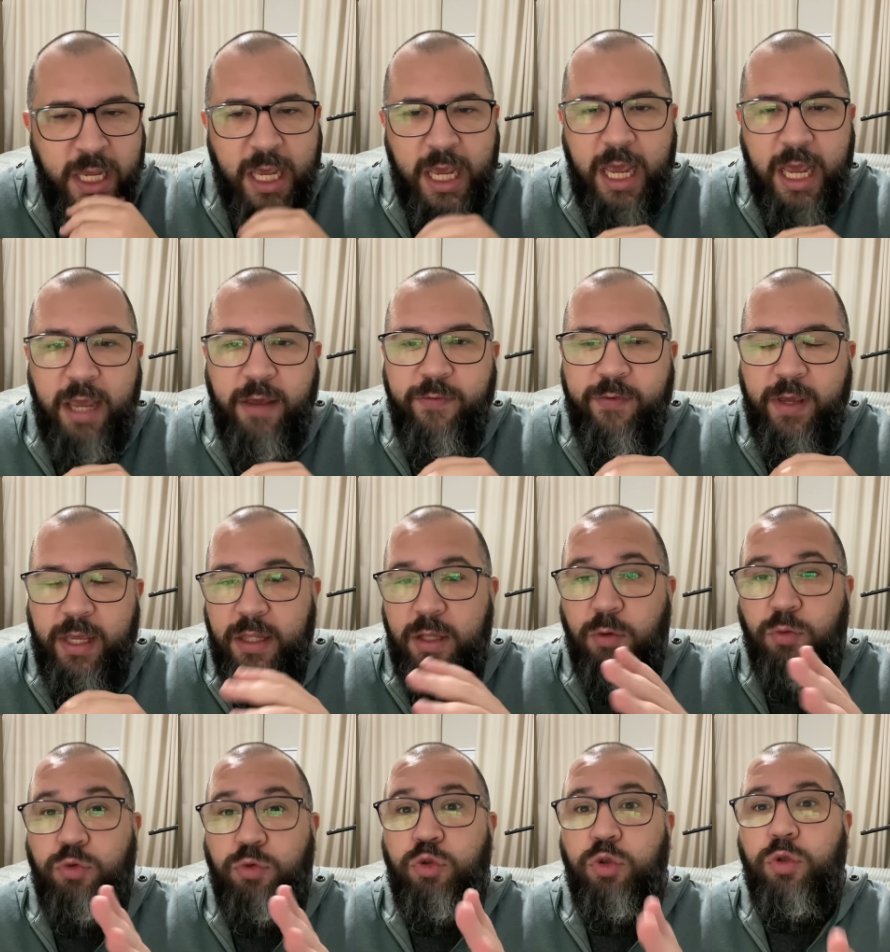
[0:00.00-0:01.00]
Enfim,
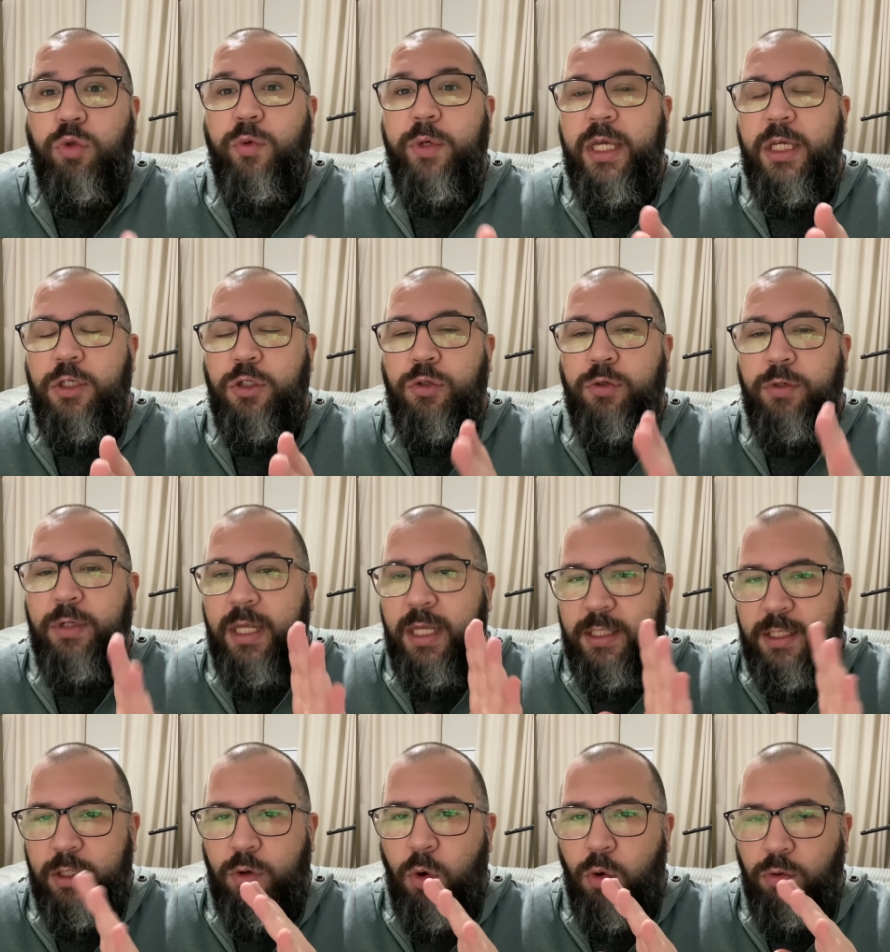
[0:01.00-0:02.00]
então tudo isso
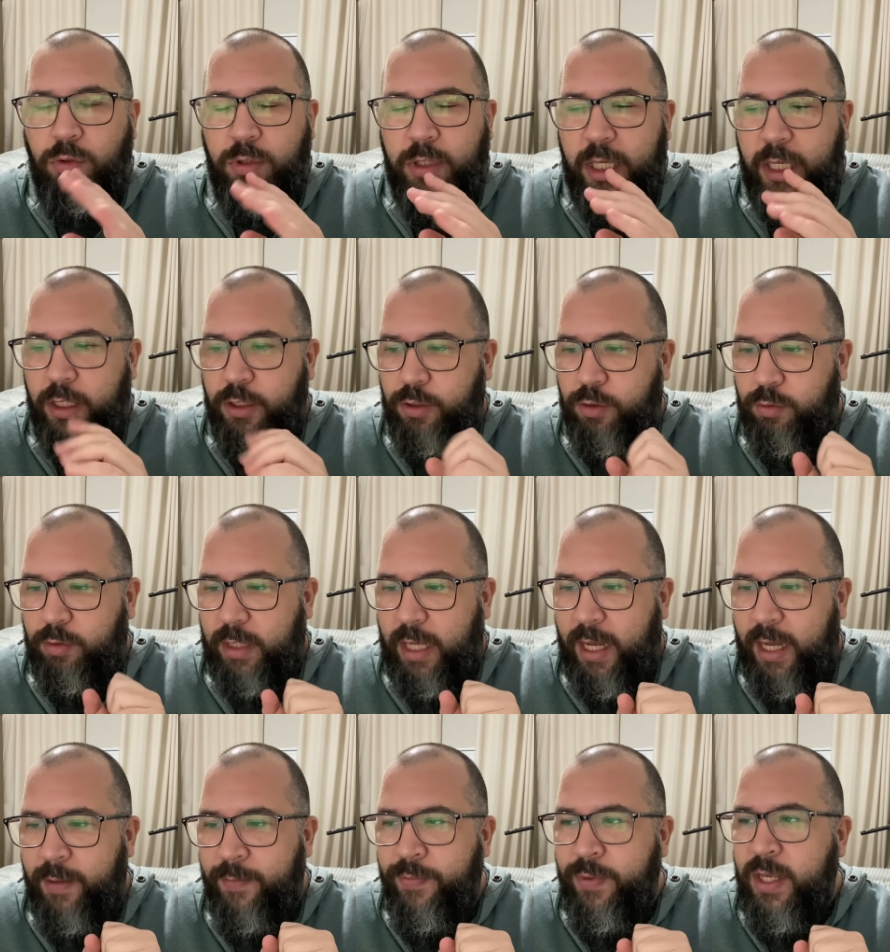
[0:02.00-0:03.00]
nesse contexto,
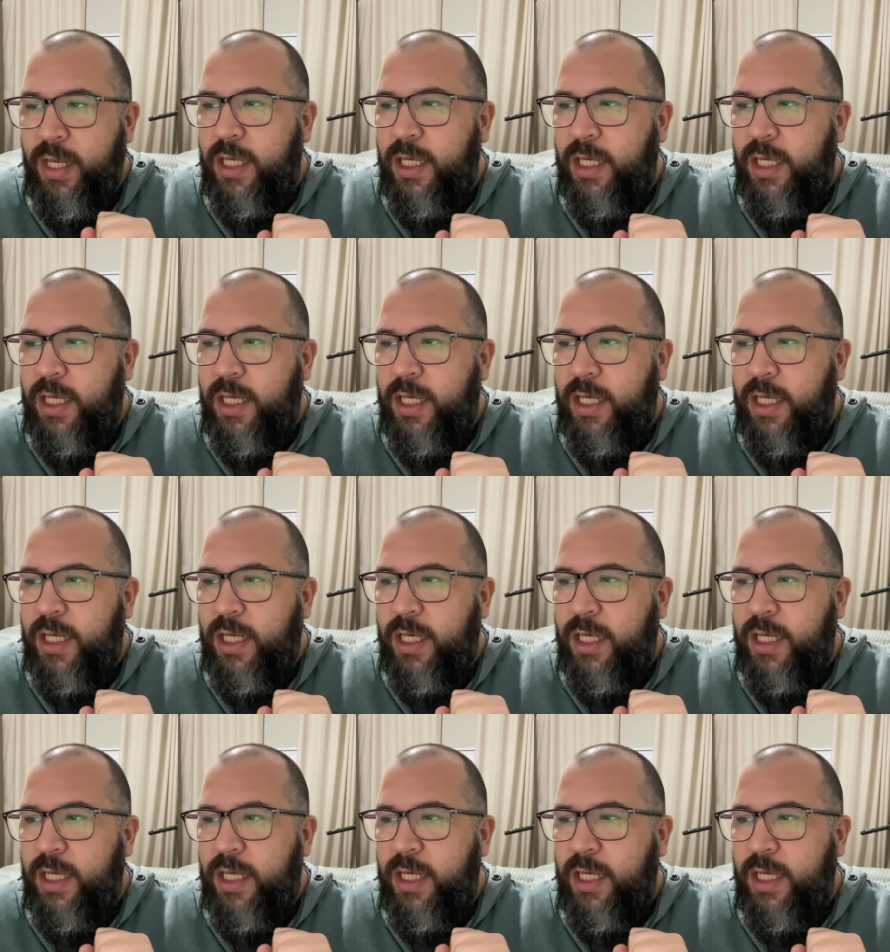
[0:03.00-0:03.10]
tá?